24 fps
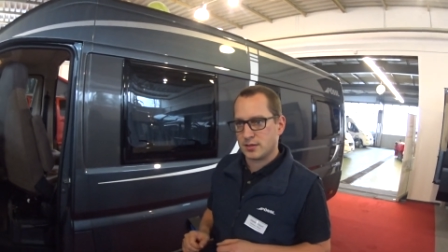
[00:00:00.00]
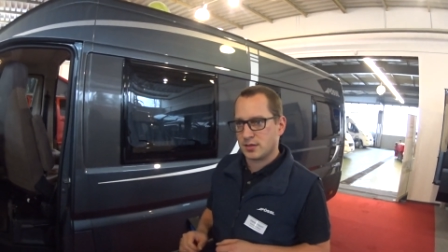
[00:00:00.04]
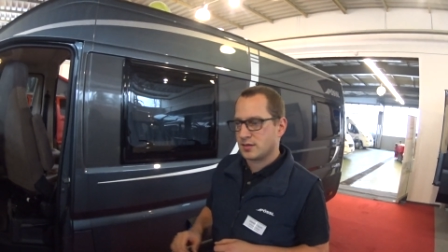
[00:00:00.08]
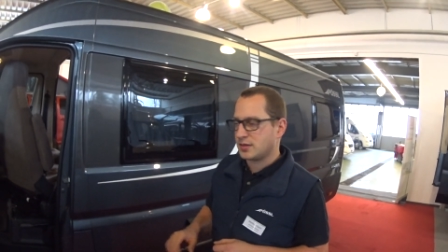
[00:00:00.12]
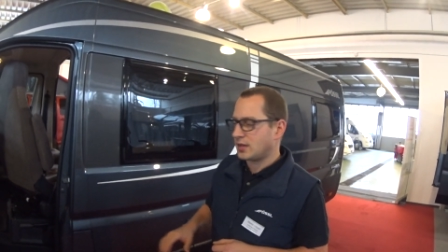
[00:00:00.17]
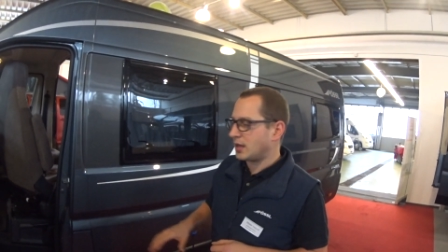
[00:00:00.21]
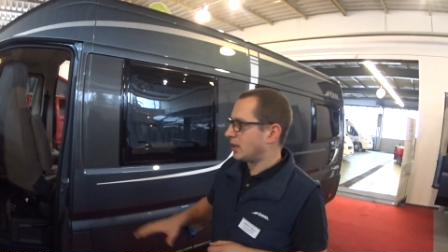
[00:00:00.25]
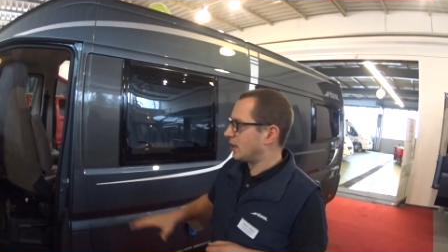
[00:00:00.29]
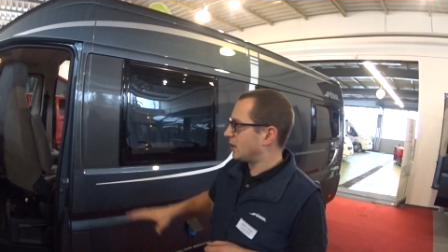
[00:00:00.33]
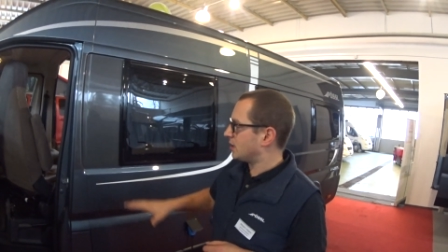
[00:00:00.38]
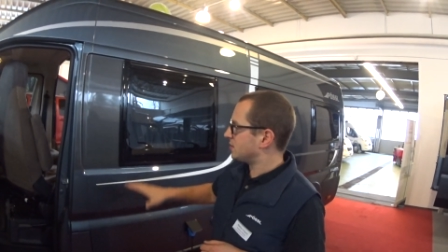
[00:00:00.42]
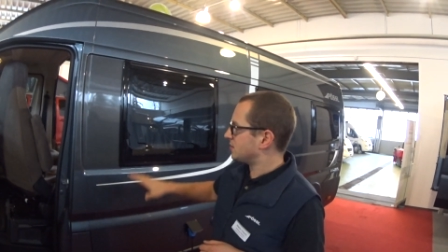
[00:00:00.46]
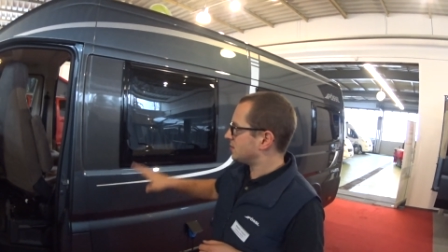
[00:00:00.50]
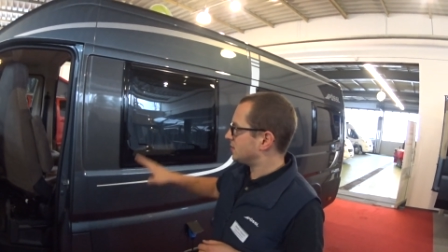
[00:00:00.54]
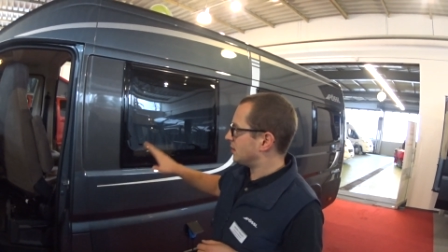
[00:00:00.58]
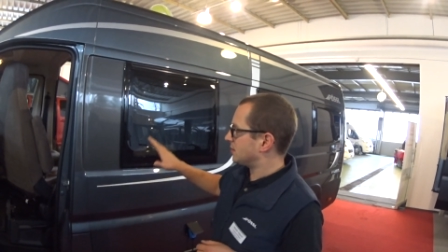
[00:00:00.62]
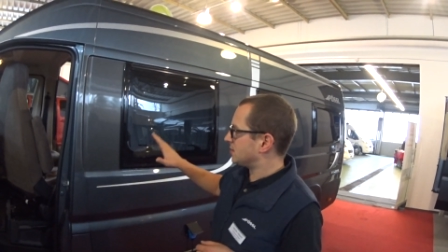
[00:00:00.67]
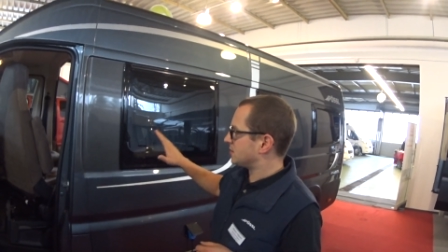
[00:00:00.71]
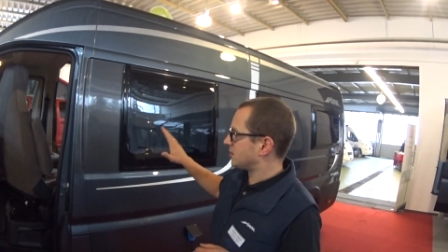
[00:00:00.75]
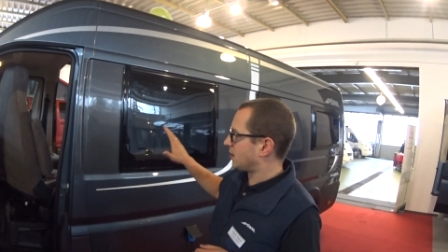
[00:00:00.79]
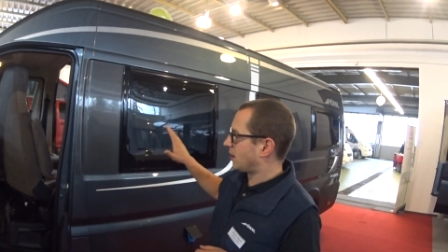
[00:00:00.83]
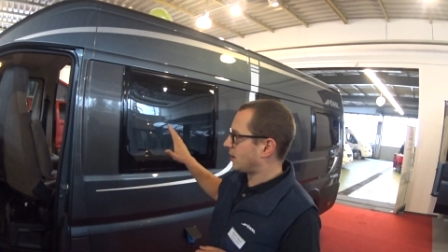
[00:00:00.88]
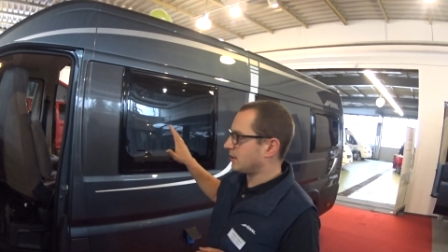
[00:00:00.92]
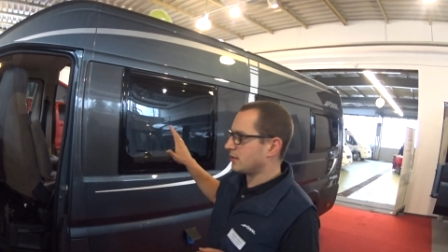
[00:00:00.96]
Das heißt,
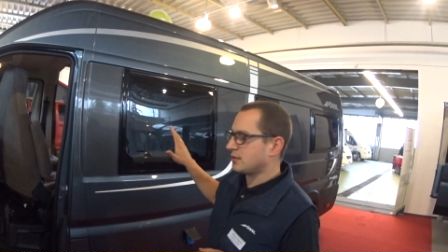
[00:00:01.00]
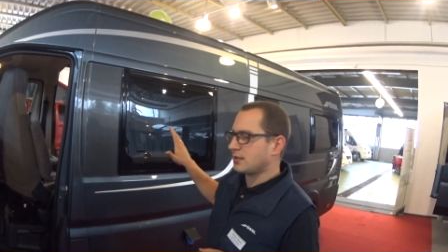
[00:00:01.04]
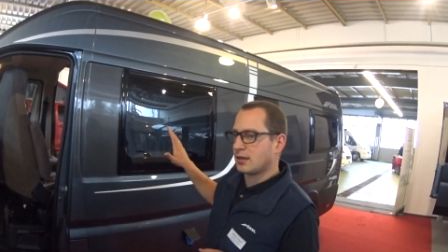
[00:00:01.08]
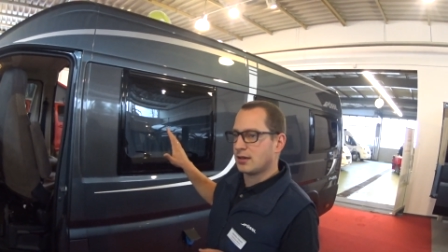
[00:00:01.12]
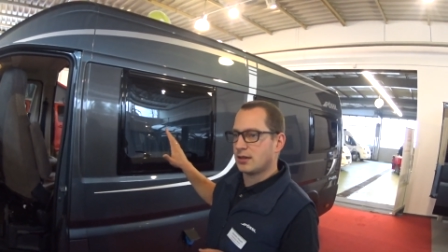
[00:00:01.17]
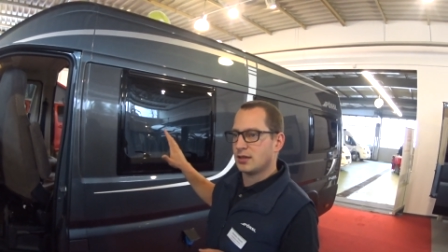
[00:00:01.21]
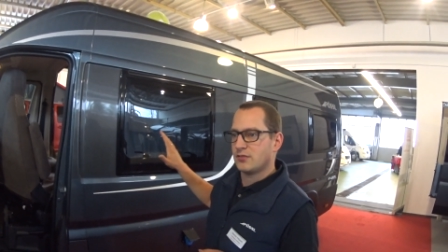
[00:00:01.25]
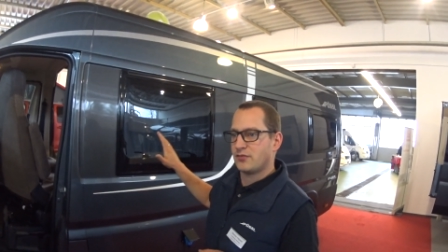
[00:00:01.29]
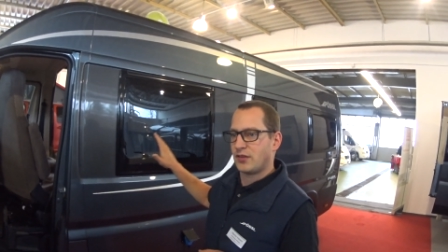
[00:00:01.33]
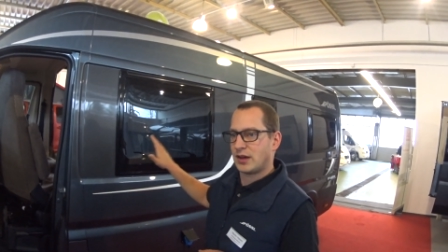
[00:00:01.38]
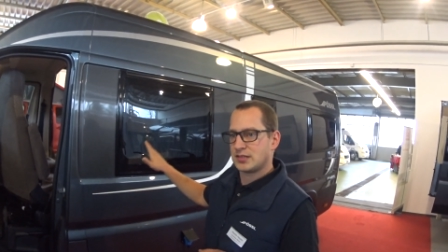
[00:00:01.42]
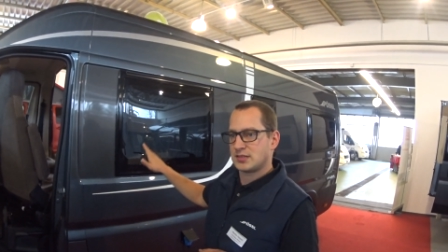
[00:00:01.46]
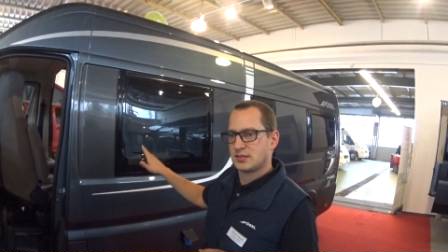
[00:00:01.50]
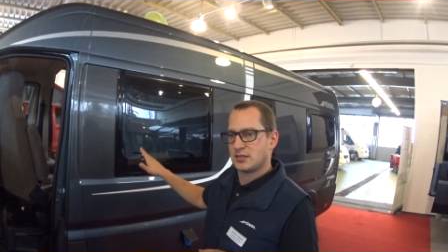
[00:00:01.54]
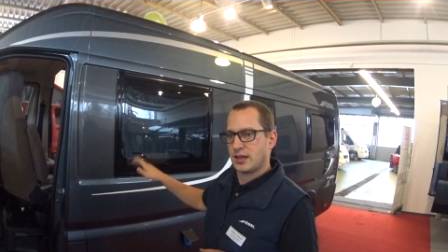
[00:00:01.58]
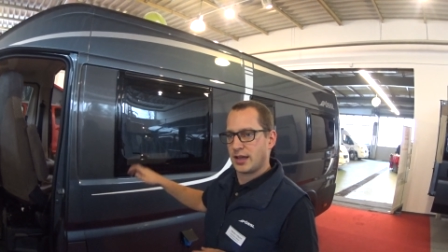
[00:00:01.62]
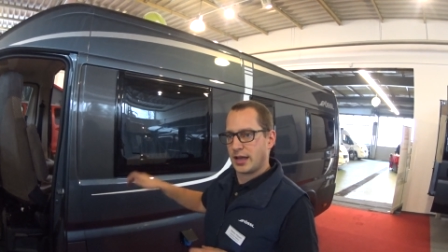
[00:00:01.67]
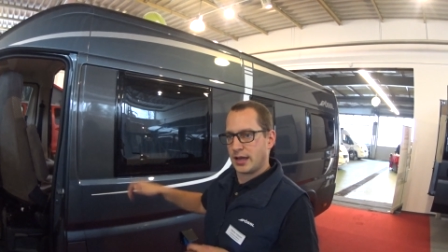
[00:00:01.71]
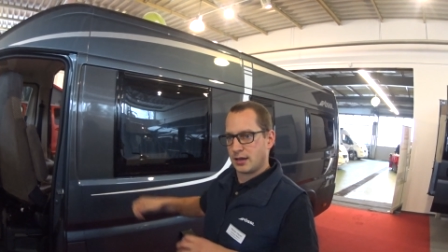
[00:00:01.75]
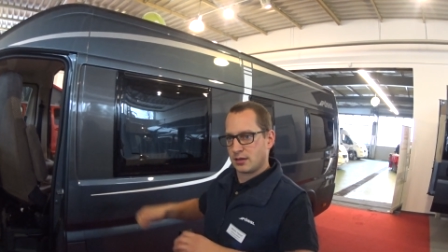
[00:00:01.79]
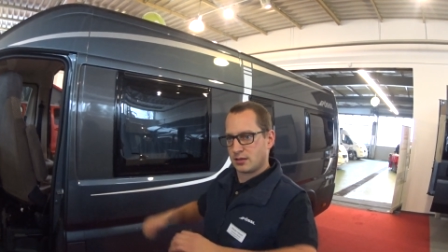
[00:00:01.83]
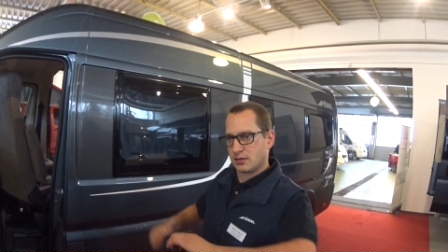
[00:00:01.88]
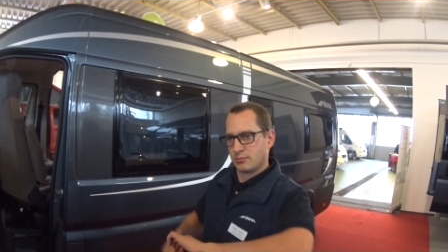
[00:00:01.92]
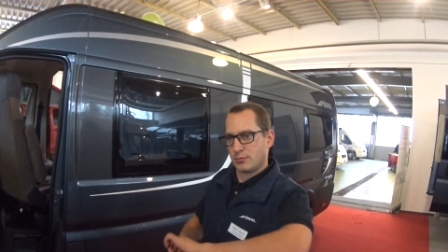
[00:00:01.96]
jetzt kann ich drinnen die
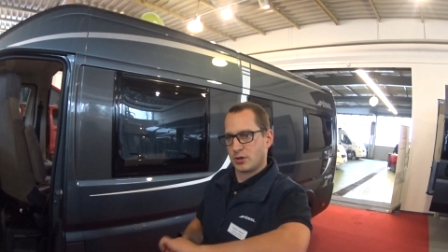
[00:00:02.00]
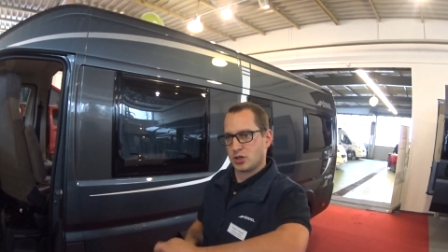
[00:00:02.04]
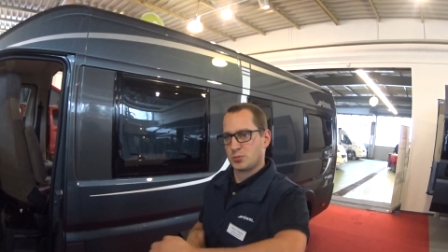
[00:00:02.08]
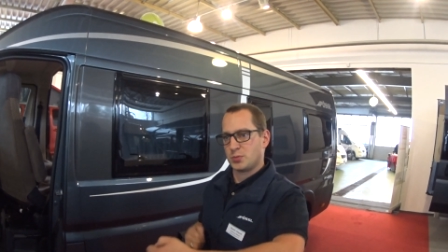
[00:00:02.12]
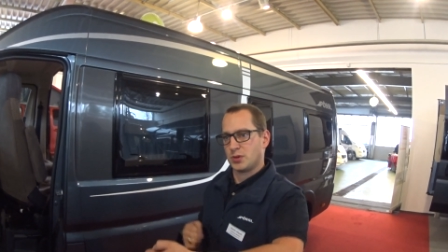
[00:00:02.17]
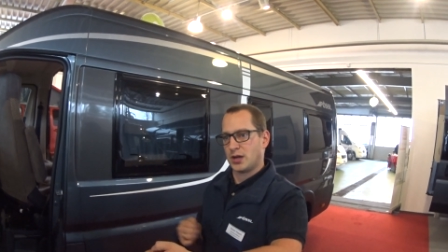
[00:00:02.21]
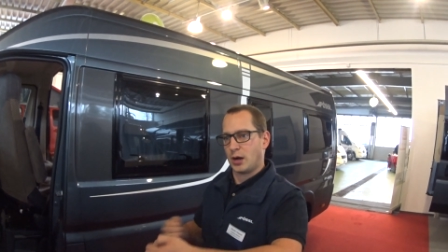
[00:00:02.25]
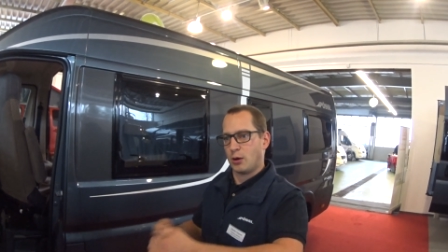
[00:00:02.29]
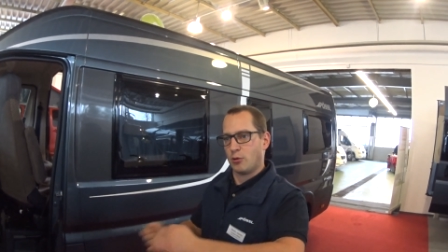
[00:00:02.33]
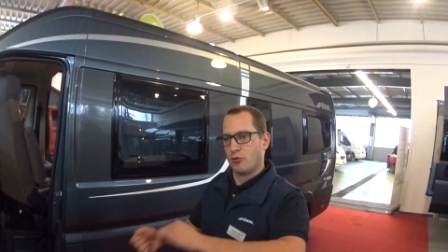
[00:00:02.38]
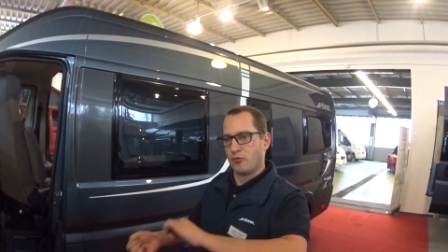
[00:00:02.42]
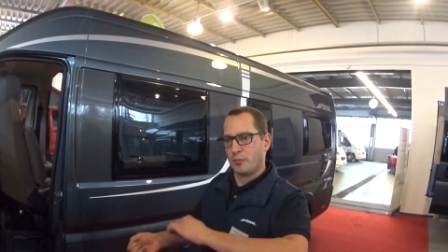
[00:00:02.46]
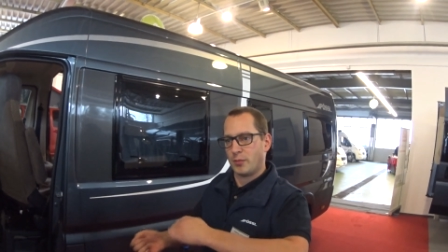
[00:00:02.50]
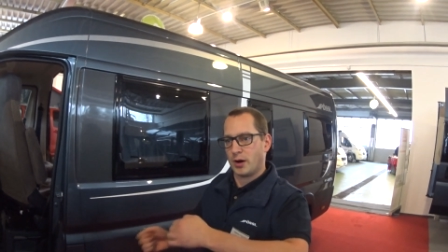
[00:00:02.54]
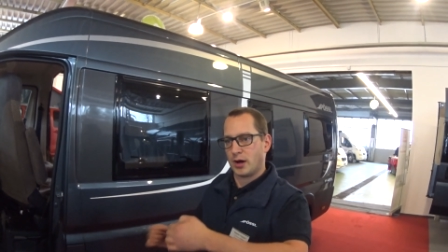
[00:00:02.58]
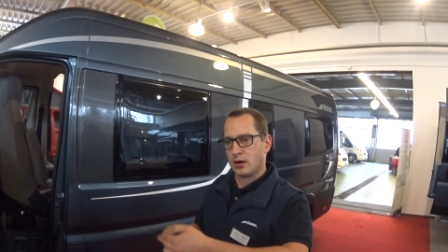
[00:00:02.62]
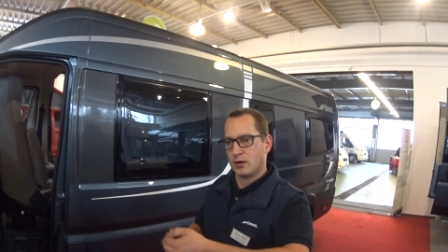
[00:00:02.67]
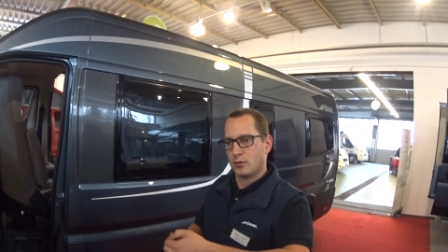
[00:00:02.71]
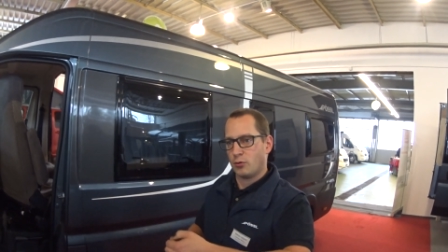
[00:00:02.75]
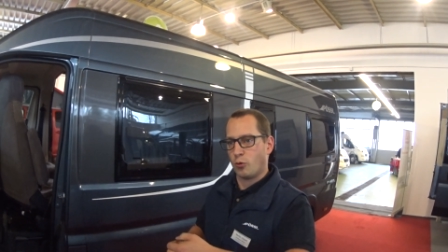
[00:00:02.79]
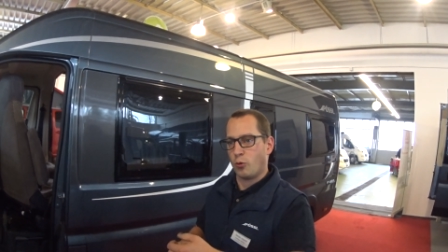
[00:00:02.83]
Wasserhähne zum Beispiel aufmachen,